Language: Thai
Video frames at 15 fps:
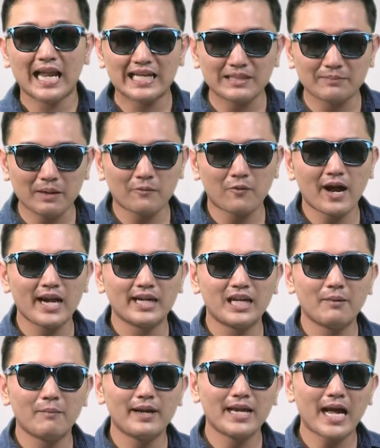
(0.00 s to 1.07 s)
และสำหรับใคร
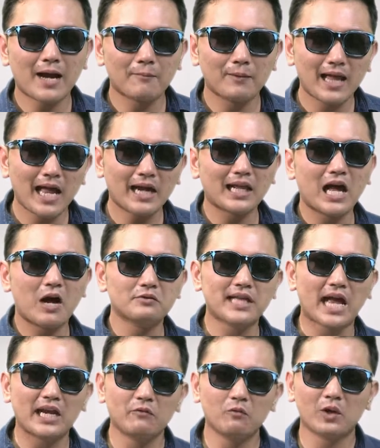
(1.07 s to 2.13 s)
ที่ไม่อยากพลาดข่าว
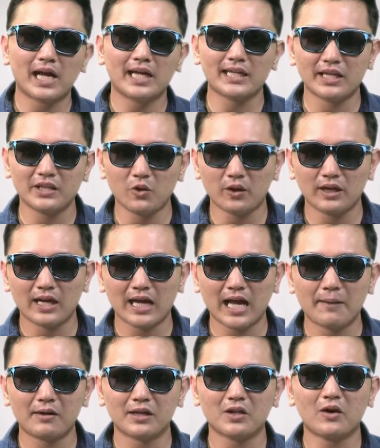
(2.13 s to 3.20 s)
สารในวงการยานยนต์นะค
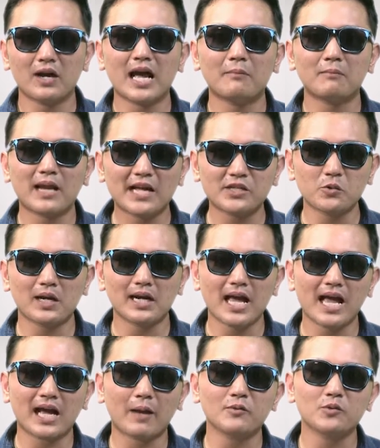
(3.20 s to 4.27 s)
รับก็ต้องห้ามพลาดช่วงห
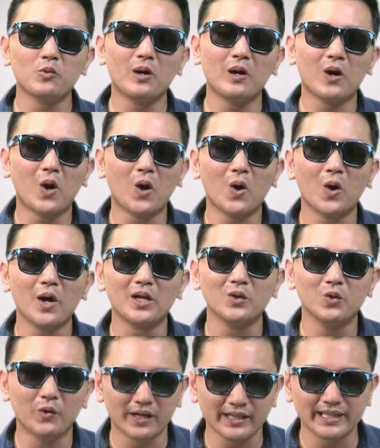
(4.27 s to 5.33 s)
น้ากับช่วงคอหอย
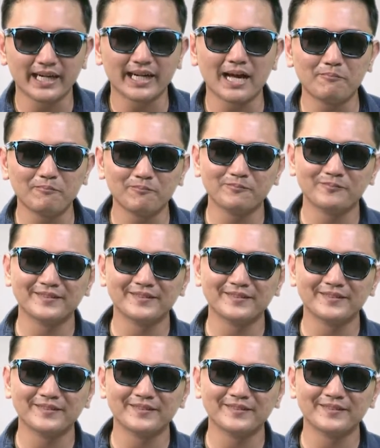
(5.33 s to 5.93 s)
ลูกกระเดือกครับ